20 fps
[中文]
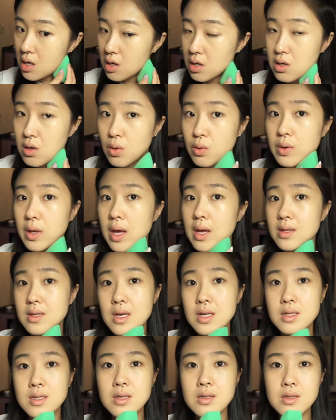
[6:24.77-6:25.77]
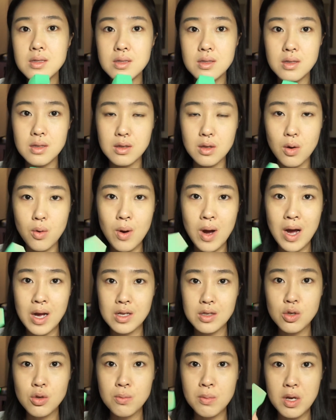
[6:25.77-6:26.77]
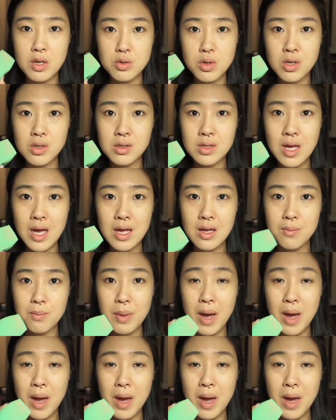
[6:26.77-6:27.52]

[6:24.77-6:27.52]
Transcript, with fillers: 肉眼在镜子里的话，用美妆蛋